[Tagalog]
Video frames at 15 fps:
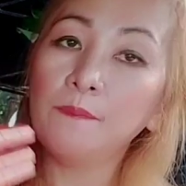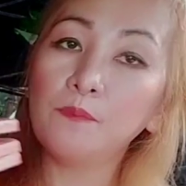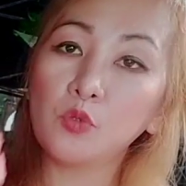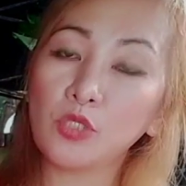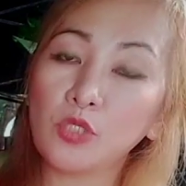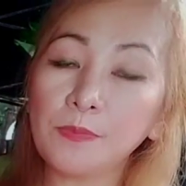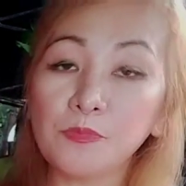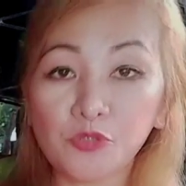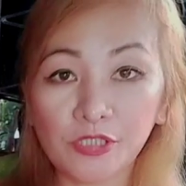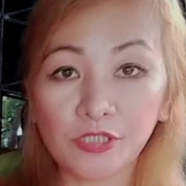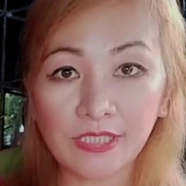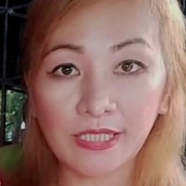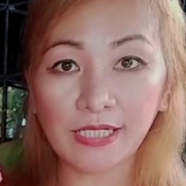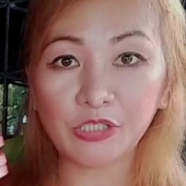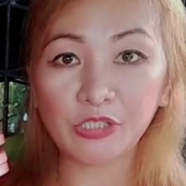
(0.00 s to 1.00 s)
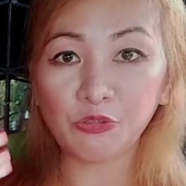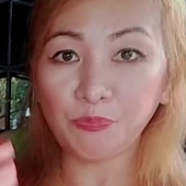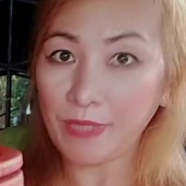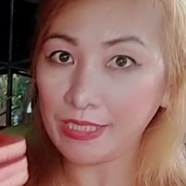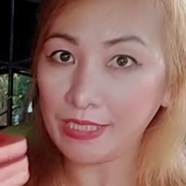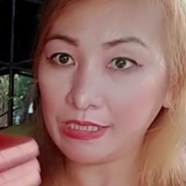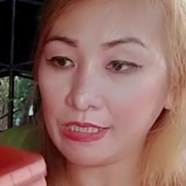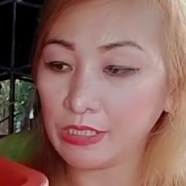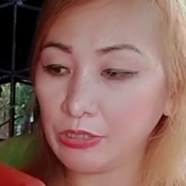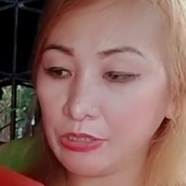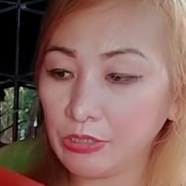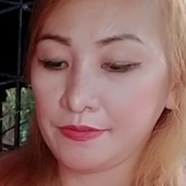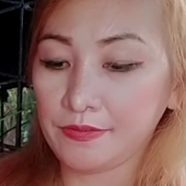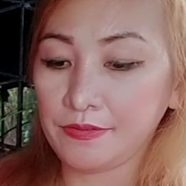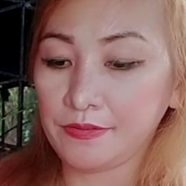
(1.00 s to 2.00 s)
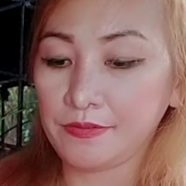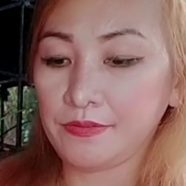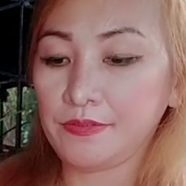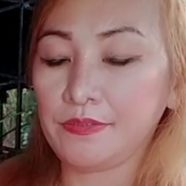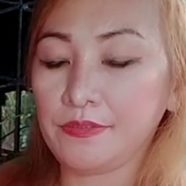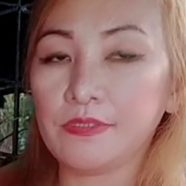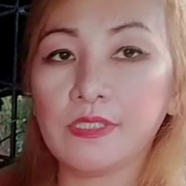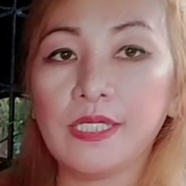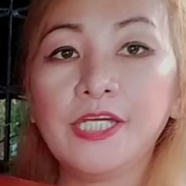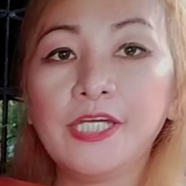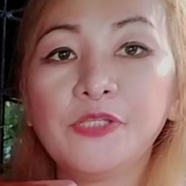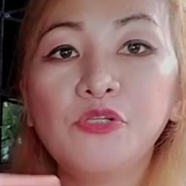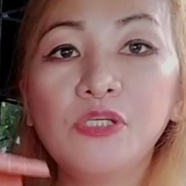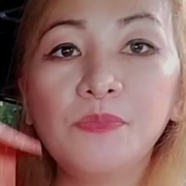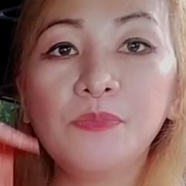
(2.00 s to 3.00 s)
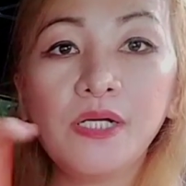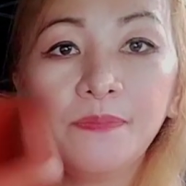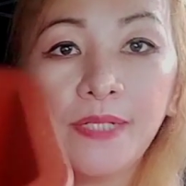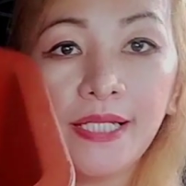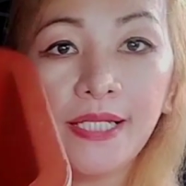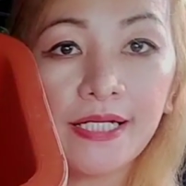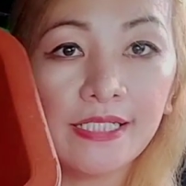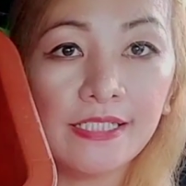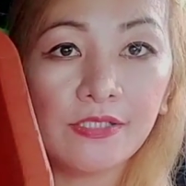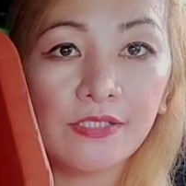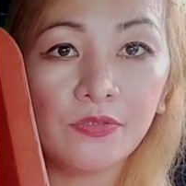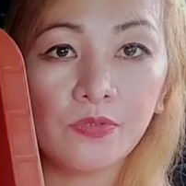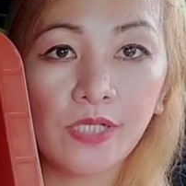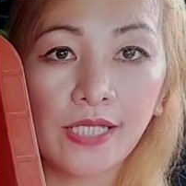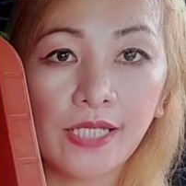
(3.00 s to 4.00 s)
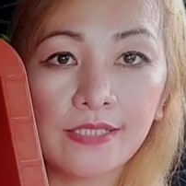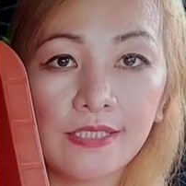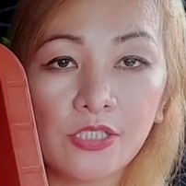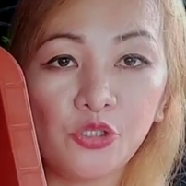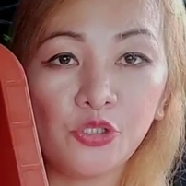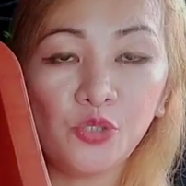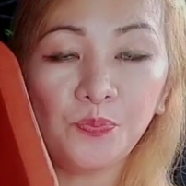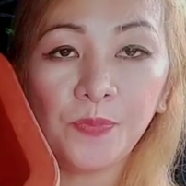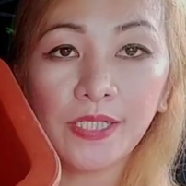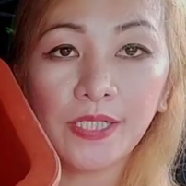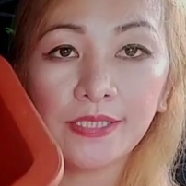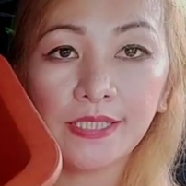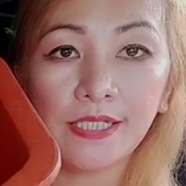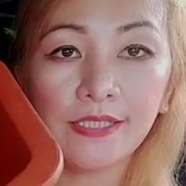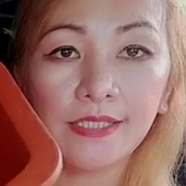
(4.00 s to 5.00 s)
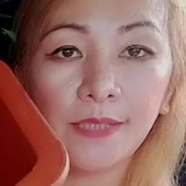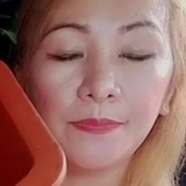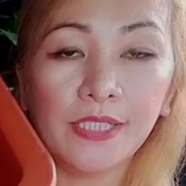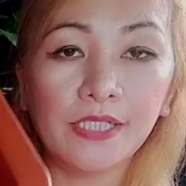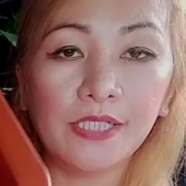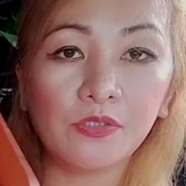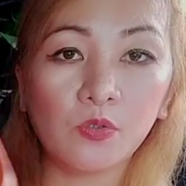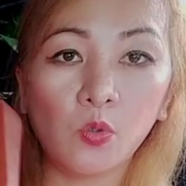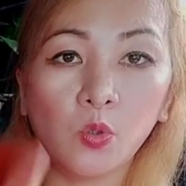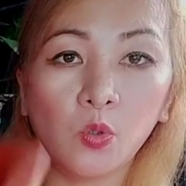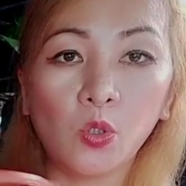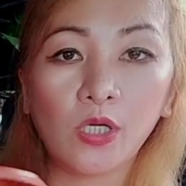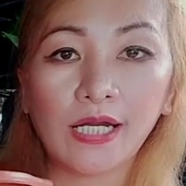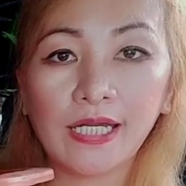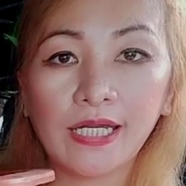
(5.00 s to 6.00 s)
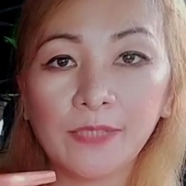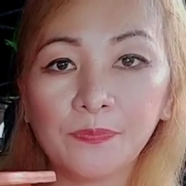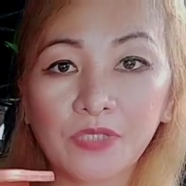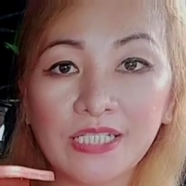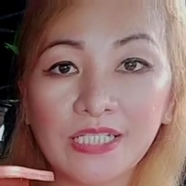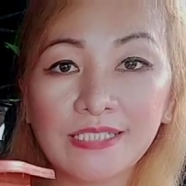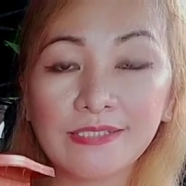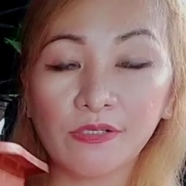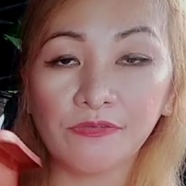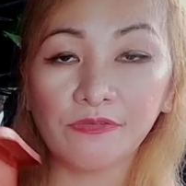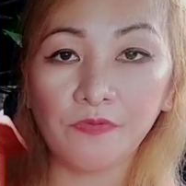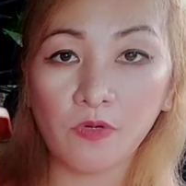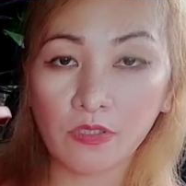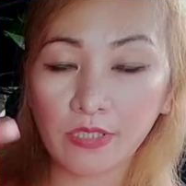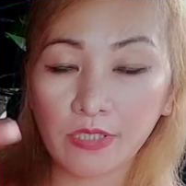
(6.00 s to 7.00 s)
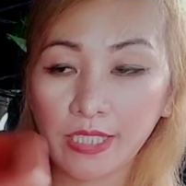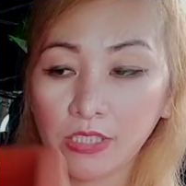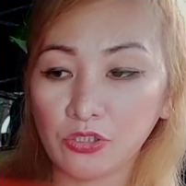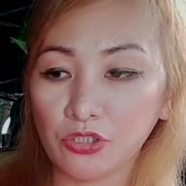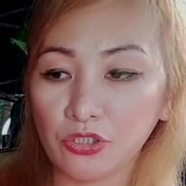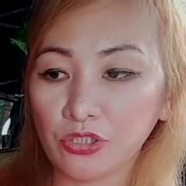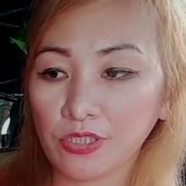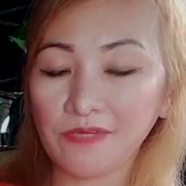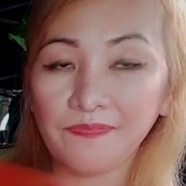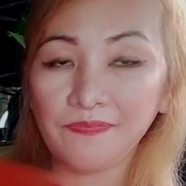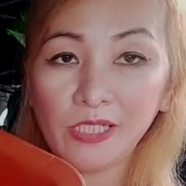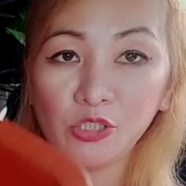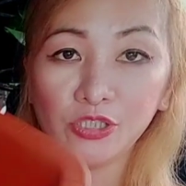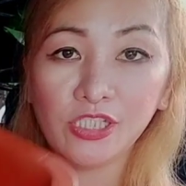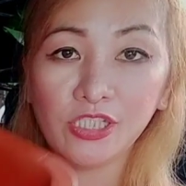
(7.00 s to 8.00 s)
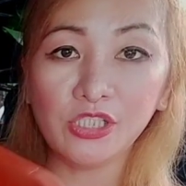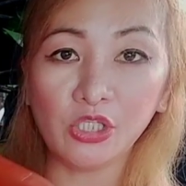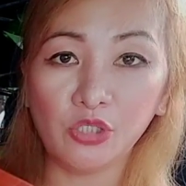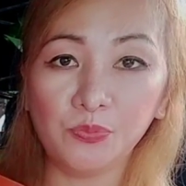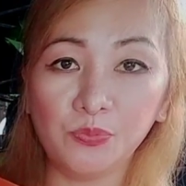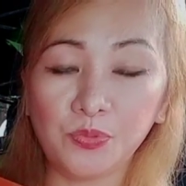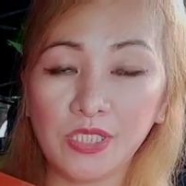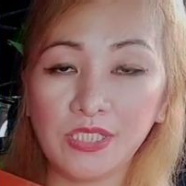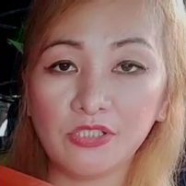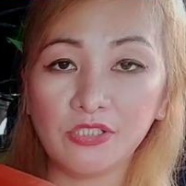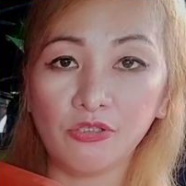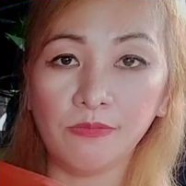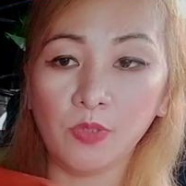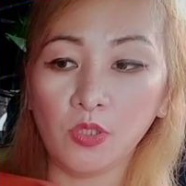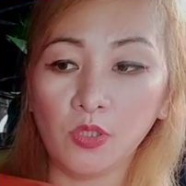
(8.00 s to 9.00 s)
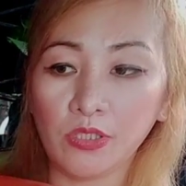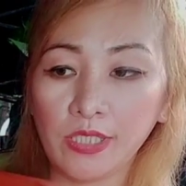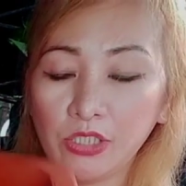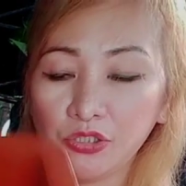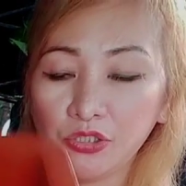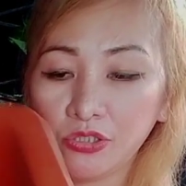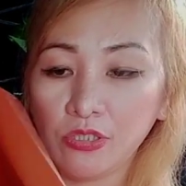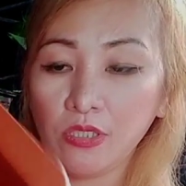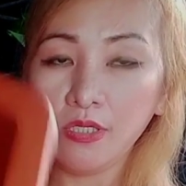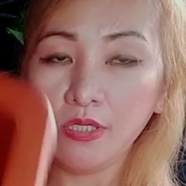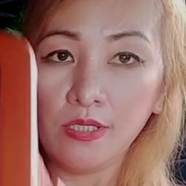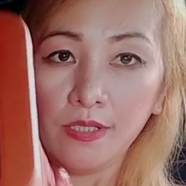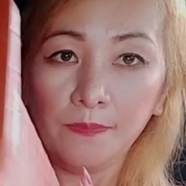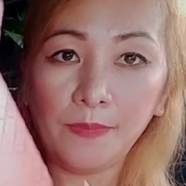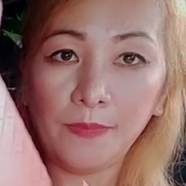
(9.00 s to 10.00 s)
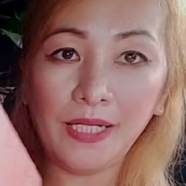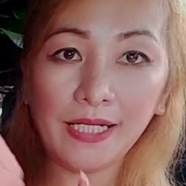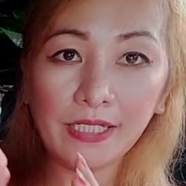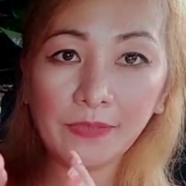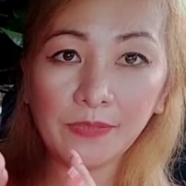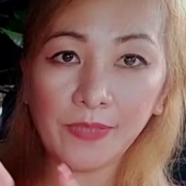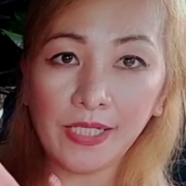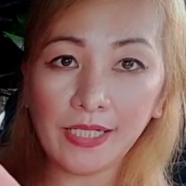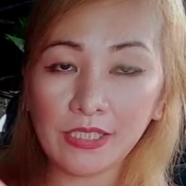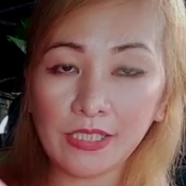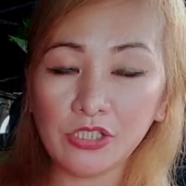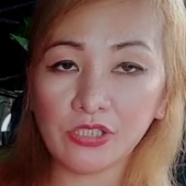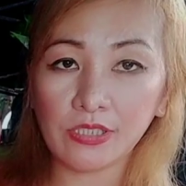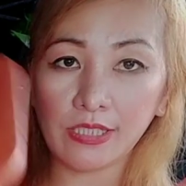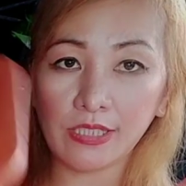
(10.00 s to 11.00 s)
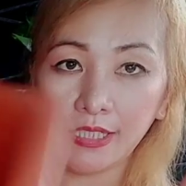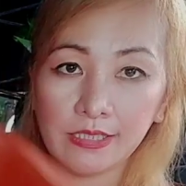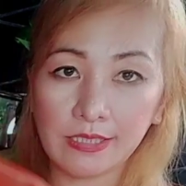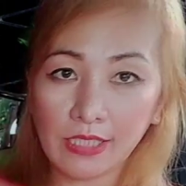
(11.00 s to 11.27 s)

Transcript: Murang-mura na lang yung pot ngayon. Ito namang malaki na to guys. Ito yung pagtatamnan ko kay Prince of Orange. Kay Pelodendron Prince of Orange. Malaking malaki siya guys.